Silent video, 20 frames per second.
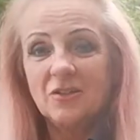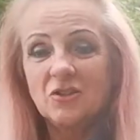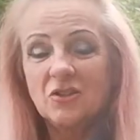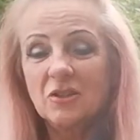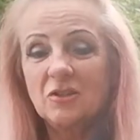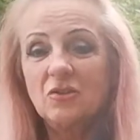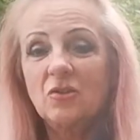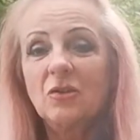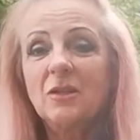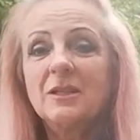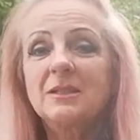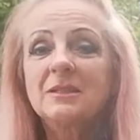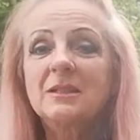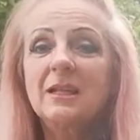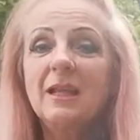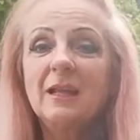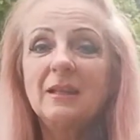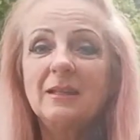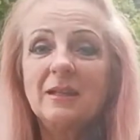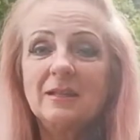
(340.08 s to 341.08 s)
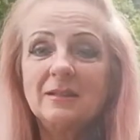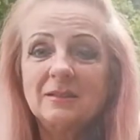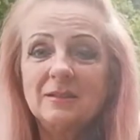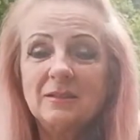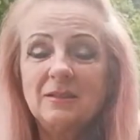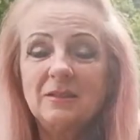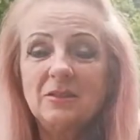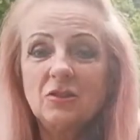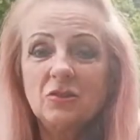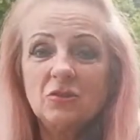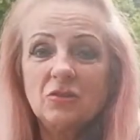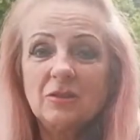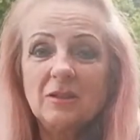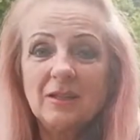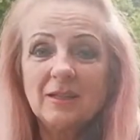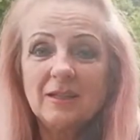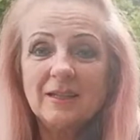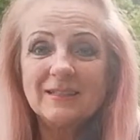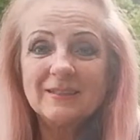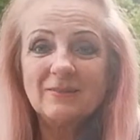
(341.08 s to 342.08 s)
że to jest dla nas i coś
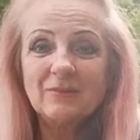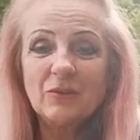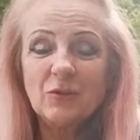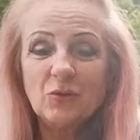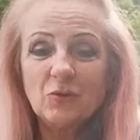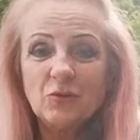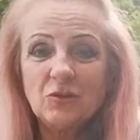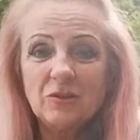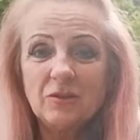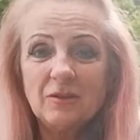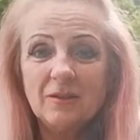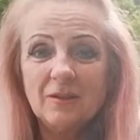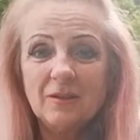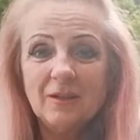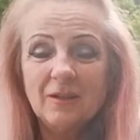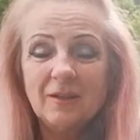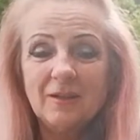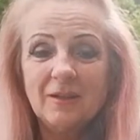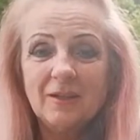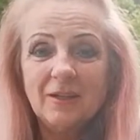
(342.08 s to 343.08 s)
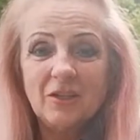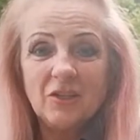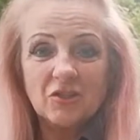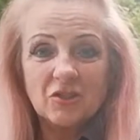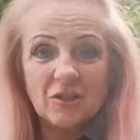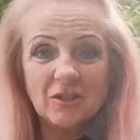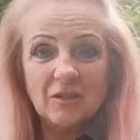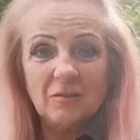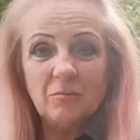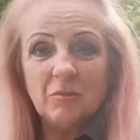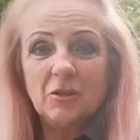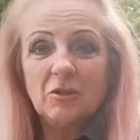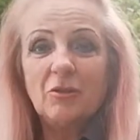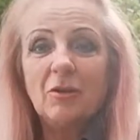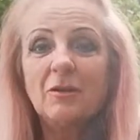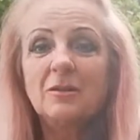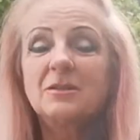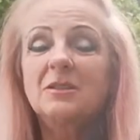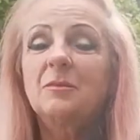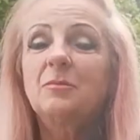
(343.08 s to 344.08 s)
dla nas wnosi. Jeżeli my to
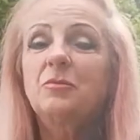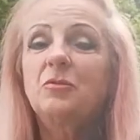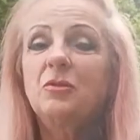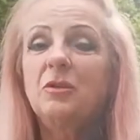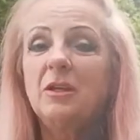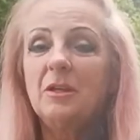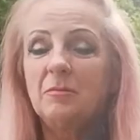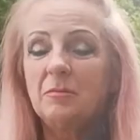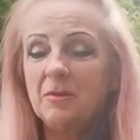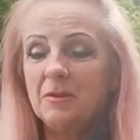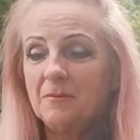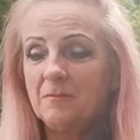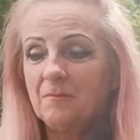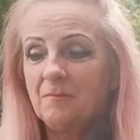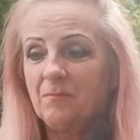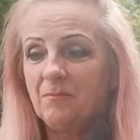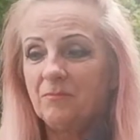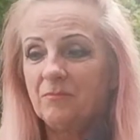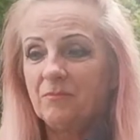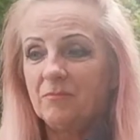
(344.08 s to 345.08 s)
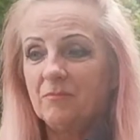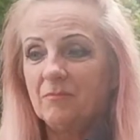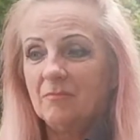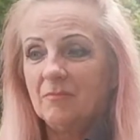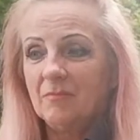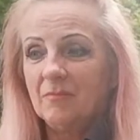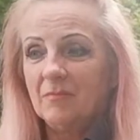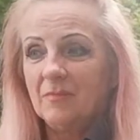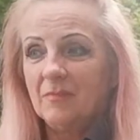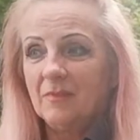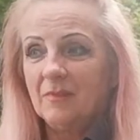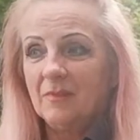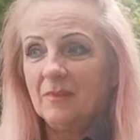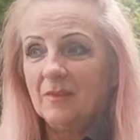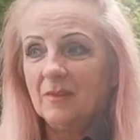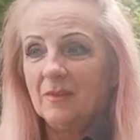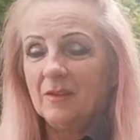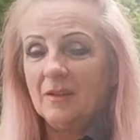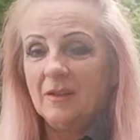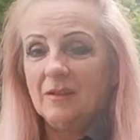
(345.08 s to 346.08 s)
akceptujemy,
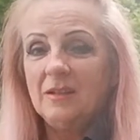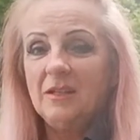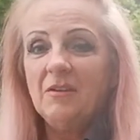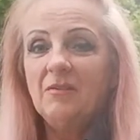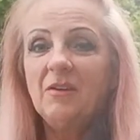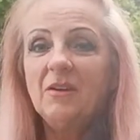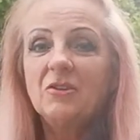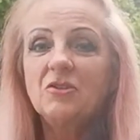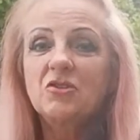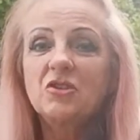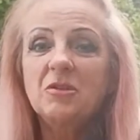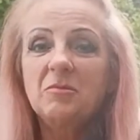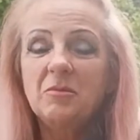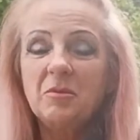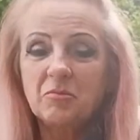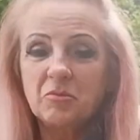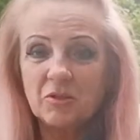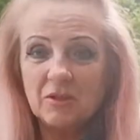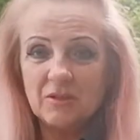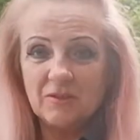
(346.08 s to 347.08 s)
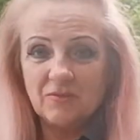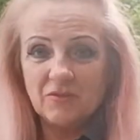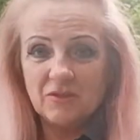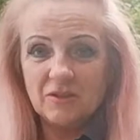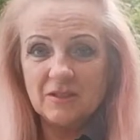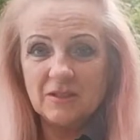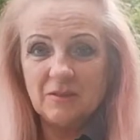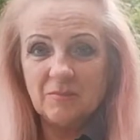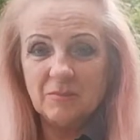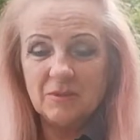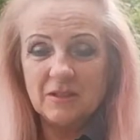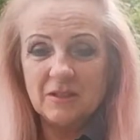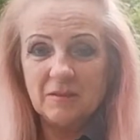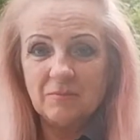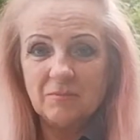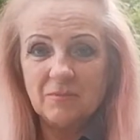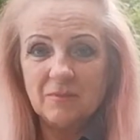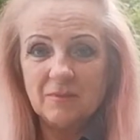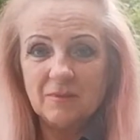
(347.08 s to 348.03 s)
nie walczymy przede wszystkim z tym.